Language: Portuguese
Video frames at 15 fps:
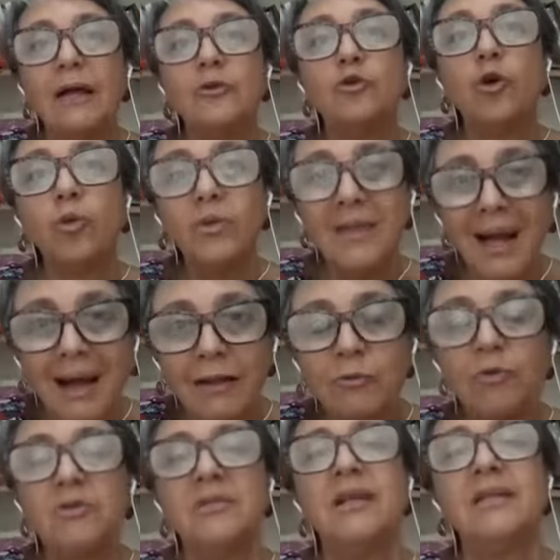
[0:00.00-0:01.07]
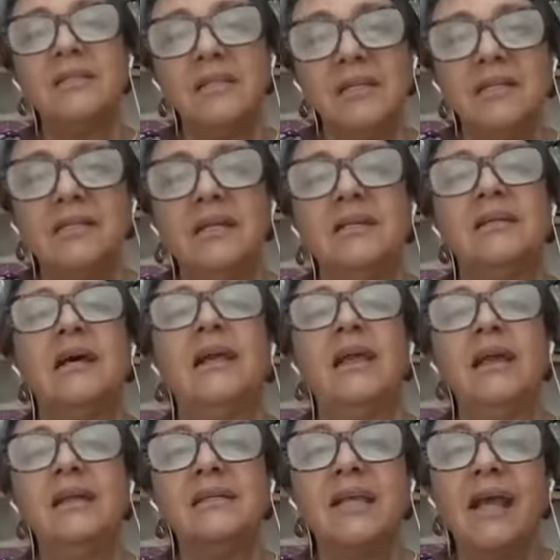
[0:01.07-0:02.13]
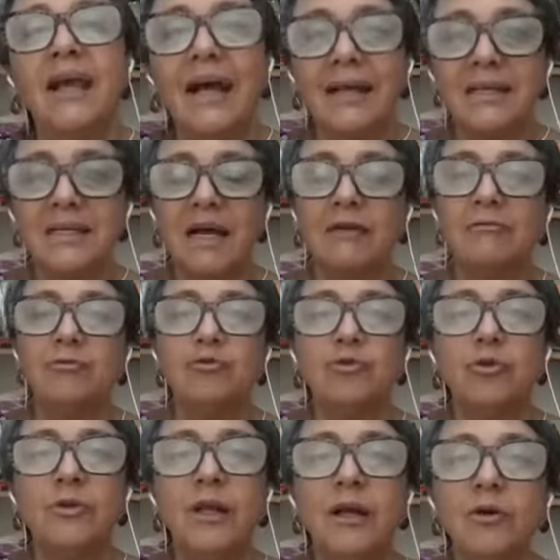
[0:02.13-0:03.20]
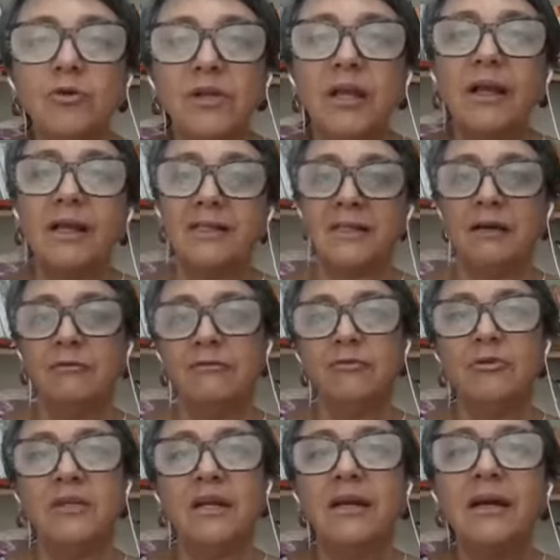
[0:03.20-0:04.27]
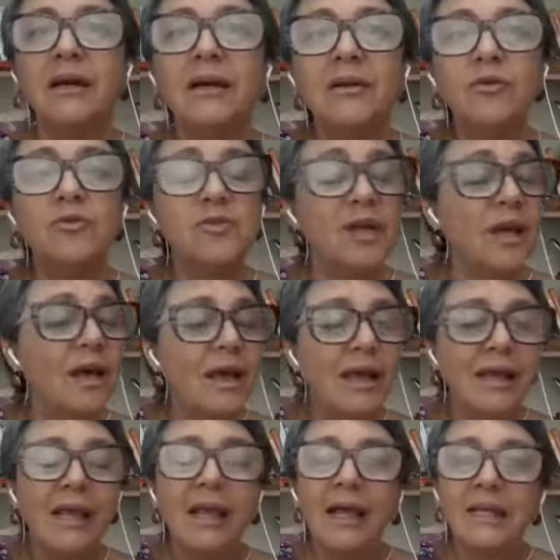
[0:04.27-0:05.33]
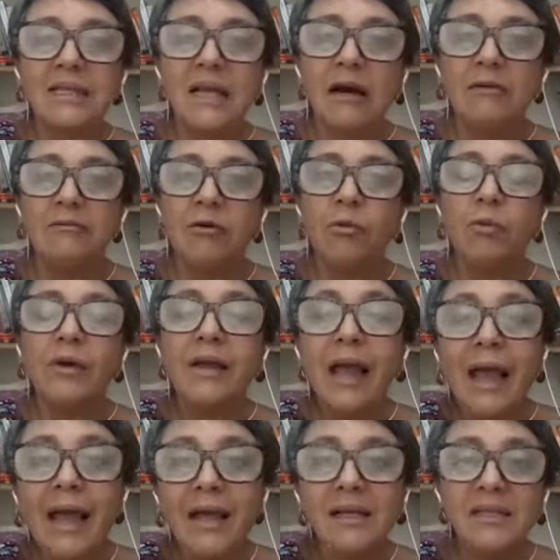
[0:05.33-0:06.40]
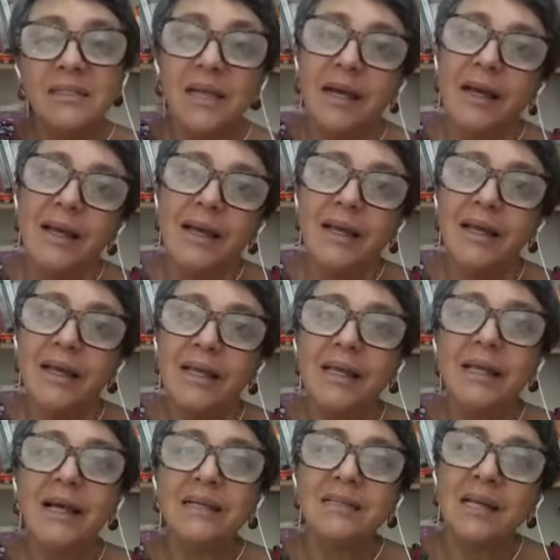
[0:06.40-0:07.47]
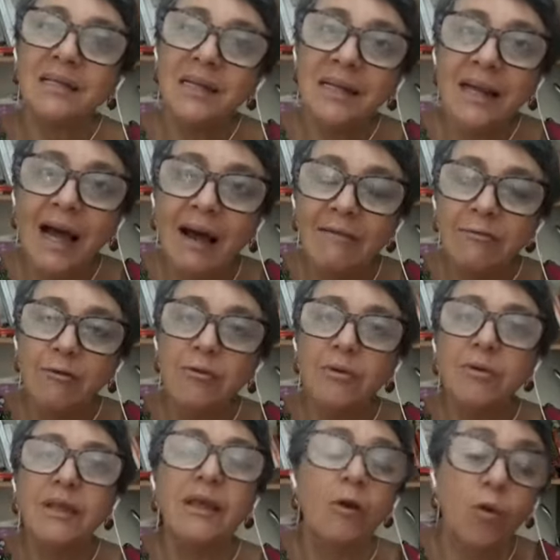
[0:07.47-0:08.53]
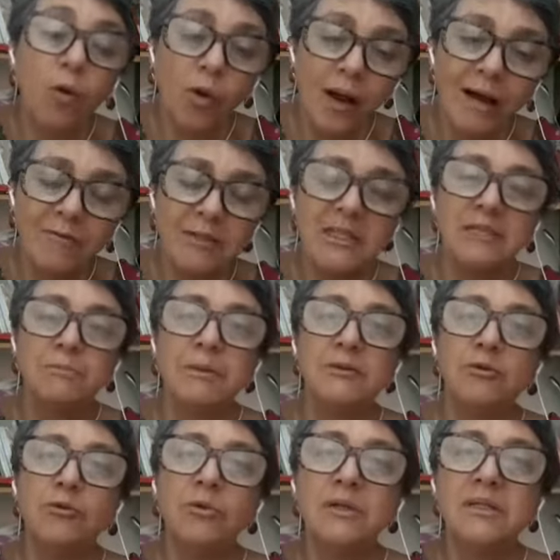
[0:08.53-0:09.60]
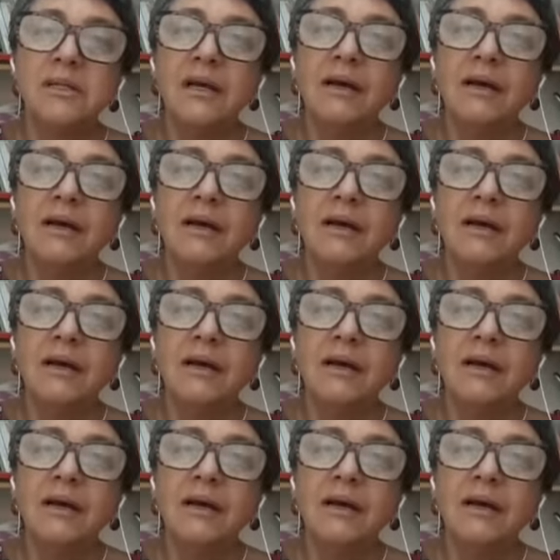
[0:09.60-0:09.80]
soldados nazistas, aqueles que caçavam judeus, que caçavam ciganos, que caçavam gays e que assassinavam, que colocavam essas pessoas